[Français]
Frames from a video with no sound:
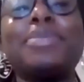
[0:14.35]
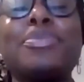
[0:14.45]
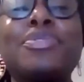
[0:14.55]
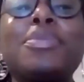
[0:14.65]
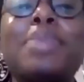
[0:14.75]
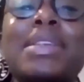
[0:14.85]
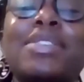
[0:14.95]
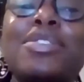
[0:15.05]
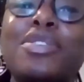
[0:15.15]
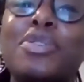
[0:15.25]
Monsieur le
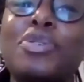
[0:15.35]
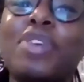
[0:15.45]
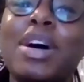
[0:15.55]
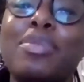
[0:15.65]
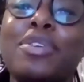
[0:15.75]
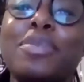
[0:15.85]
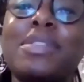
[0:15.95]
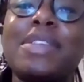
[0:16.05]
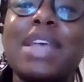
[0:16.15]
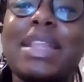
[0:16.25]
Président, honorable
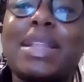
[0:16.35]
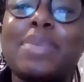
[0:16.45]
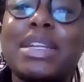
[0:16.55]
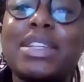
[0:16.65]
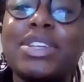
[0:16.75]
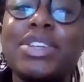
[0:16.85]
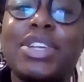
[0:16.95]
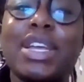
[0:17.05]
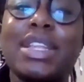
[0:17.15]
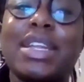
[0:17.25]
commissaire et à partie,
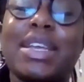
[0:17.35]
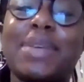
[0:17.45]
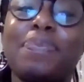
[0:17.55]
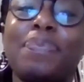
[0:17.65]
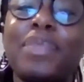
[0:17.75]
chers délégués.